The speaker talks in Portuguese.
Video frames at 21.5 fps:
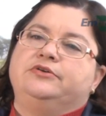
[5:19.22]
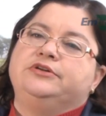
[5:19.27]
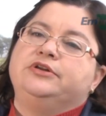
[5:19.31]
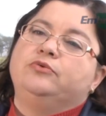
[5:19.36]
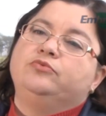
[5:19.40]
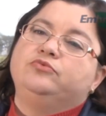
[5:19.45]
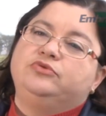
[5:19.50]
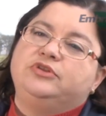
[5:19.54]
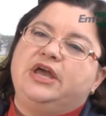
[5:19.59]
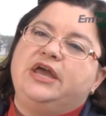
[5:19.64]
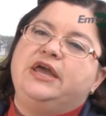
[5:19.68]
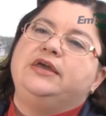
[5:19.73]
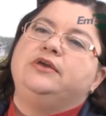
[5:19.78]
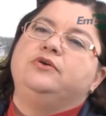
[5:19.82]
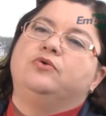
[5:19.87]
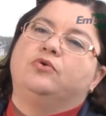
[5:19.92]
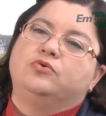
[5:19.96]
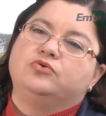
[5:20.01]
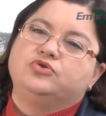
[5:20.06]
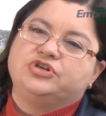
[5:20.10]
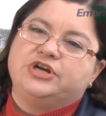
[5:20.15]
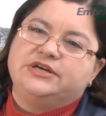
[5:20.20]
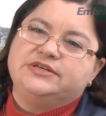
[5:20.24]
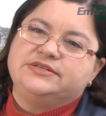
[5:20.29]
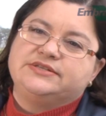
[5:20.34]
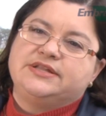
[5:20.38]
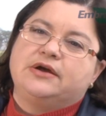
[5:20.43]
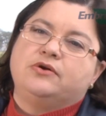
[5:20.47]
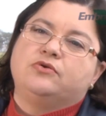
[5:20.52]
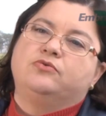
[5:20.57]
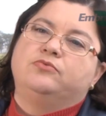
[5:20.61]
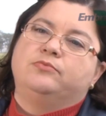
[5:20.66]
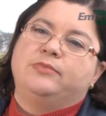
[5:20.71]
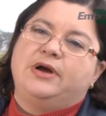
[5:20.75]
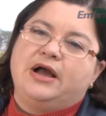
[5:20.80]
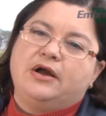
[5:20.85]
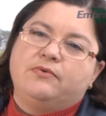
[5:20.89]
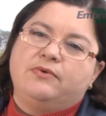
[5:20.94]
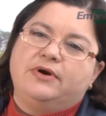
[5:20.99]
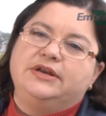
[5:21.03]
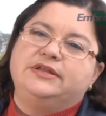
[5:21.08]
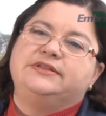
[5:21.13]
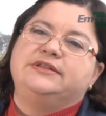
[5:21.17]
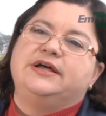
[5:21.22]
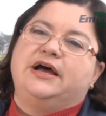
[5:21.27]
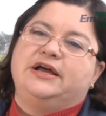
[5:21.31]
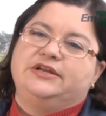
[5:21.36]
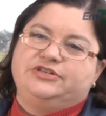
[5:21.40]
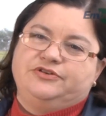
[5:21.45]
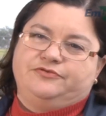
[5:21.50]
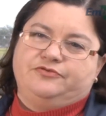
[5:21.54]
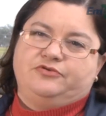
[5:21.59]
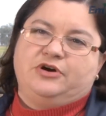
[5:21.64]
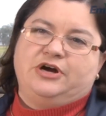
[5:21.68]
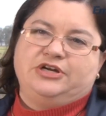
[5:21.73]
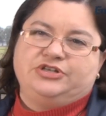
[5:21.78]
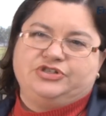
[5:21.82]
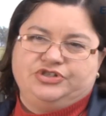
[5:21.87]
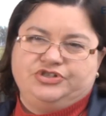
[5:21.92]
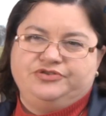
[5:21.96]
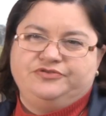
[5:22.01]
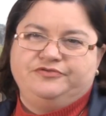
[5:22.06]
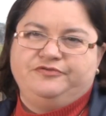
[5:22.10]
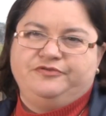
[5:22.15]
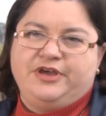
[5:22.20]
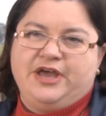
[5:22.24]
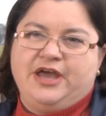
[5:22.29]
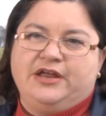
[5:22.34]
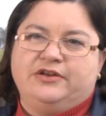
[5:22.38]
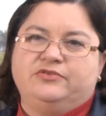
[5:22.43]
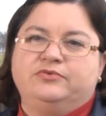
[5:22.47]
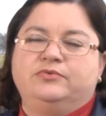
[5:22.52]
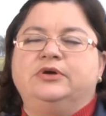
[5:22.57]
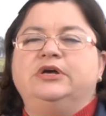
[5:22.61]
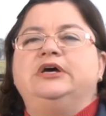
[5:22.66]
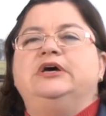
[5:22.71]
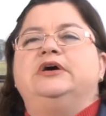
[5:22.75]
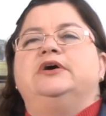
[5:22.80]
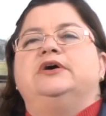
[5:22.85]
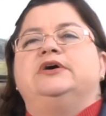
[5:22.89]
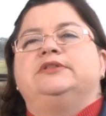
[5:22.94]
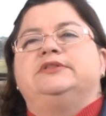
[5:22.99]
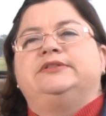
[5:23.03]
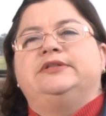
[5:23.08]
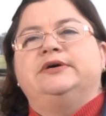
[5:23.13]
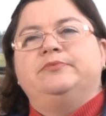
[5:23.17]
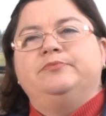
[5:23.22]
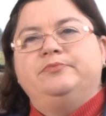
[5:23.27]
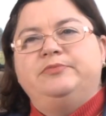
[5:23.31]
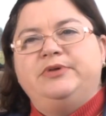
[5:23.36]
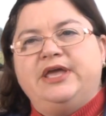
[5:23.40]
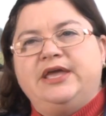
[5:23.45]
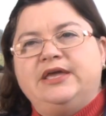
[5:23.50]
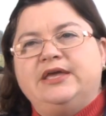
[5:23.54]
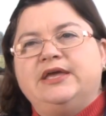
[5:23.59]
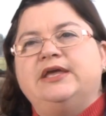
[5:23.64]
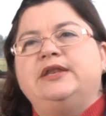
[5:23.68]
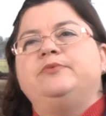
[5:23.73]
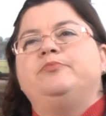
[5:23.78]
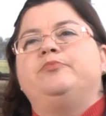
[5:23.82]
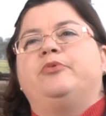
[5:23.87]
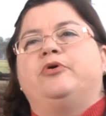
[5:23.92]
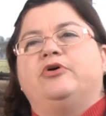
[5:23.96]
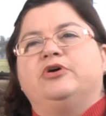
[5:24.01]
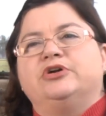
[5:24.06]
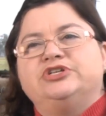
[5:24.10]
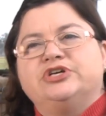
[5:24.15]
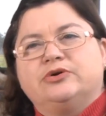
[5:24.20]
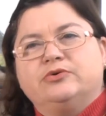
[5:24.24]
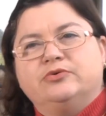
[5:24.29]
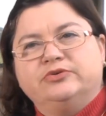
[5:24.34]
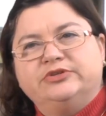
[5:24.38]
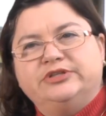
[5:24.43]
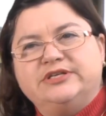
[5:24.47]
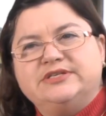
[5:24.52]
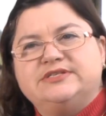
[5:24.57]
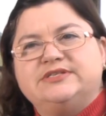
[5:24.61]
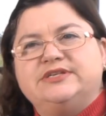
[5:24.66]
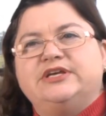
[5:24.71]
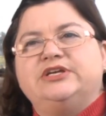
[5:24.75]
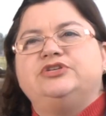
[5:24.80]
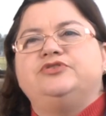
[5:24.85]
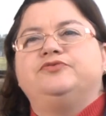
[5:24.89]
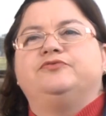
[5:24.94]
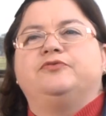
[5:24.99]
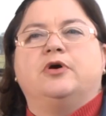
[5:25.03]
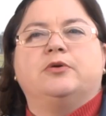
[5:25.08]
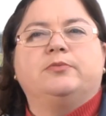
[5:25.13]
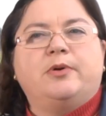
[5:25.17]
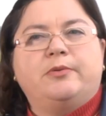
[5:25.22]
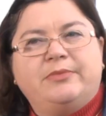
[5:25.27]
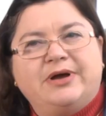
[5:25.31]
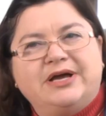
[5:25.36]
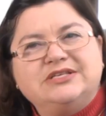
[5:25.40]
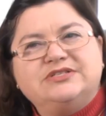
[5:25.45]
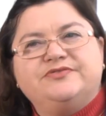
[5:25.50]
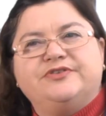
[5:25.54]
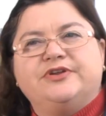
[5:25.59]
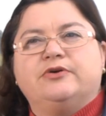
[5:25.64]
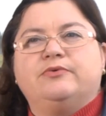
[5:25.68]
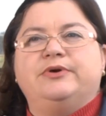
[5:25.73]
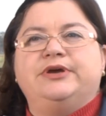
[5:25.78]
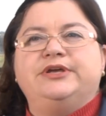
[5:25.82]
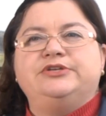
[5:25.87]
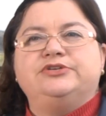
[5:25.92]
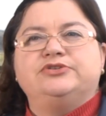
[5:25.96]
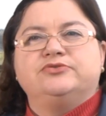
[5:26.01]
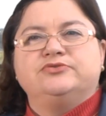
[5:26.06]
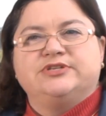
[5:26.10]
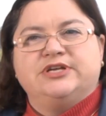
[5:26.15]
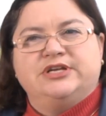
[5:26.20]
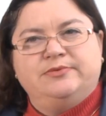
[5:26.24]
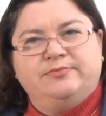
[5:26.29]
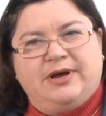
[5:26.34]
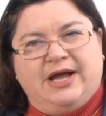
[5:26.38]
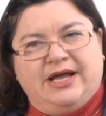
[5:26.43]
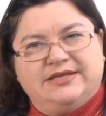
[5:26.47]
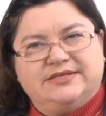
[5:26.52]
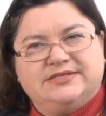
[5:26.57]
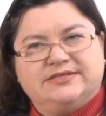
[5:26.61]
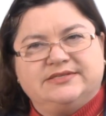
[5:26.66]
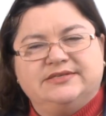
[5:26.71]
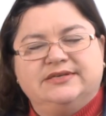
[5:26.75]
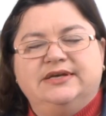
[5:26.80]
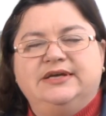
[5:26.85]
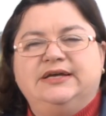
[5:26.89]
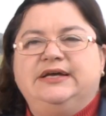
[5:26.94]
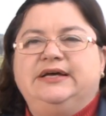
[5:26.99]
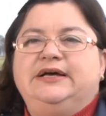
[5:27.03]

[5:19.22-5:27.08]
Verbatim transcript: não tem ou já está com má qualidade a forragem de inverno, também ele pode acontecer de forma mais frequente nos animais.